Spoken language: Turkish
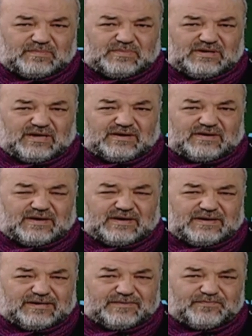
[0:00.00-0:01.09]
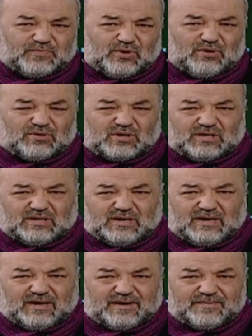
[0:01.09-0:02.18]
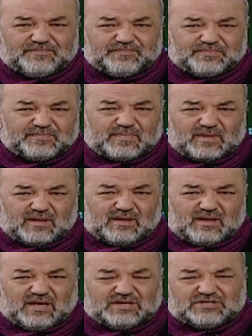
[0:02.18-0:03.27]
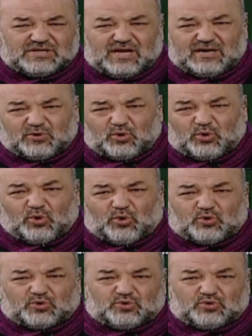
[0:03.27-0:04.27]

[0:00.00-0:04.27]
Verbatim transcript: bir erkeği dört kadına eş değer görüyor